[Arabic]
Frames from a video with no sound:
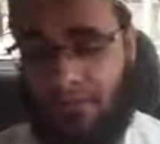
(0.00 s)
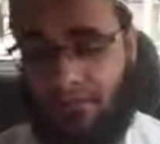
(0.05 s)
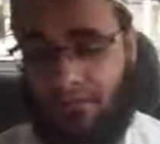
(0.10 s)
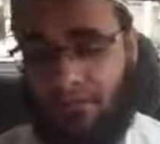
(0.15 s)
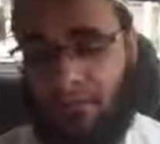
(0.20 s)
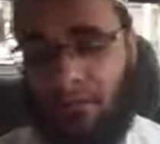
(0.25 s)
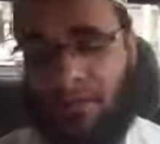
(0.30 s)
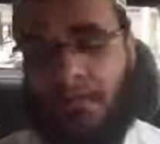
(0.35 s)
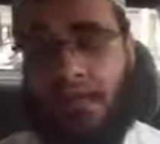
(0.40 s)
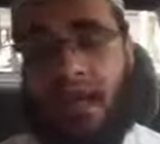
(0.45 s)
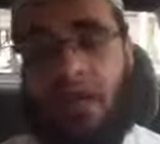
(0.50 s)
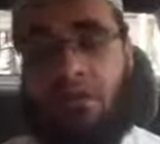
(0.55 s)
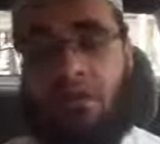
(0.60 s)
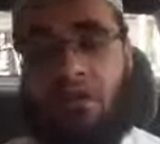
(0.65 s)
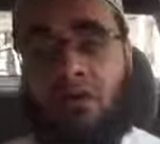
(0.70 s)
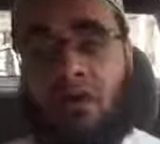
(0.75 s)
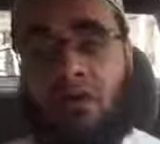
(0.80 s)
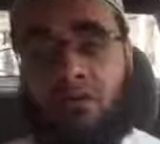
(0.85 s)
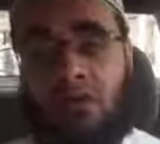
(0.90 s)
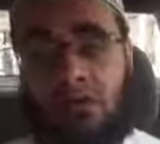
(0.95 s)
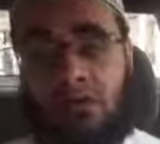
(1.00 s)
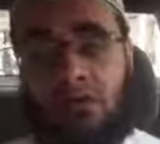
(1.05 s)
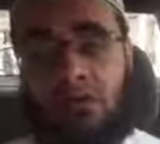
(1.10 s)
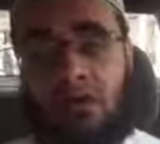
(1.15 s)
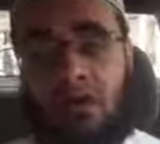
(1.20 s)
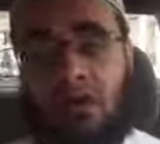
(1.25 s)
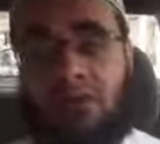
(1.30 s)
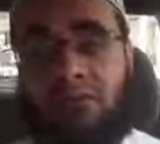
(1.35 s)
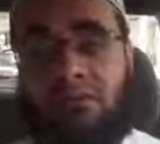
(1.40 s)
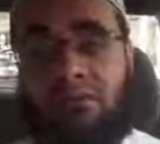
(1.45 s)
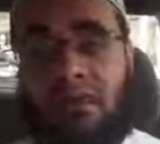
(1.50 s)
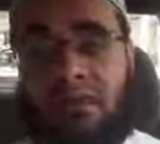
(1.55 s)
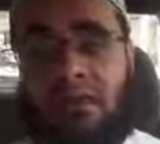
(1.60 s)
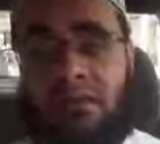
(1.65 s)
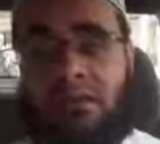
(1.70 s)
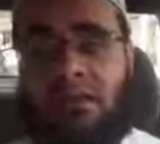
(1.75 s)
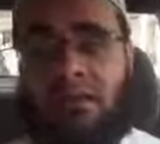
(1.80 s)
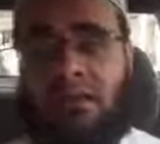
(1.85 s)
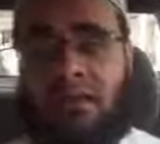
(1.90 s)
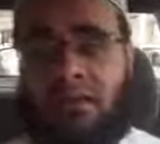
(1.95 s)
في المقاطع القادمة
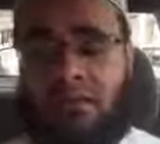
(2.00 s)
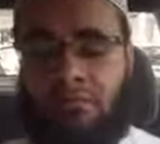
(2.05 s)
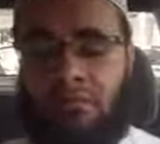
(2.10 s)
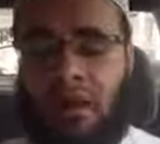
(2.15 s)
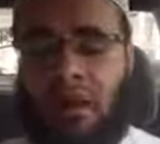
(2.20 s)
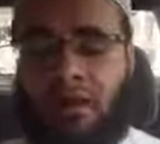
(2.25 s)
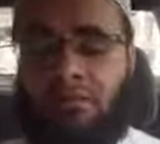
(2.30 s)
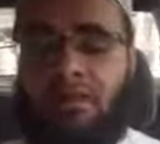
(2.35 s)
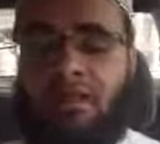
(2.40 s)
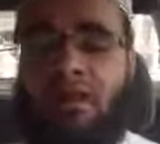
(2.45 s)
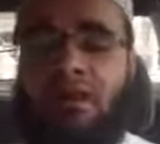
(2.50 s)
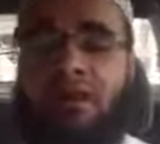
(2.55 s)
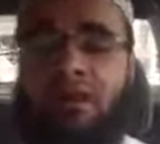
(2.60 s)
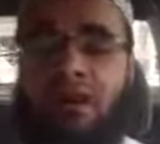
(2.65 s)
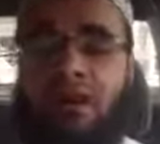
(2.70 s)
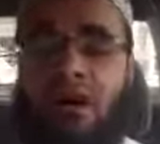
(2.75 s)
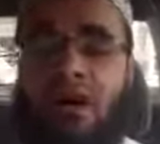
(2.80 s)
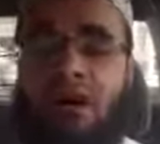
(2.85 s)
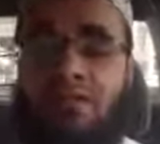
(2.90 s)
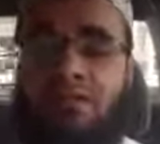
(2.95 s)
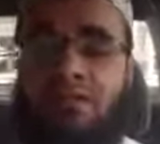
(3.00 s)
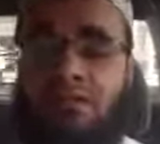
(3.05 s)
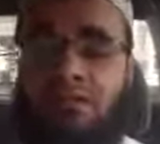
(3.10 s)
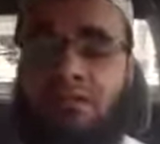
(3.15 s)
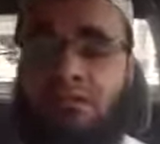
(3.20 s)
بعض النقاط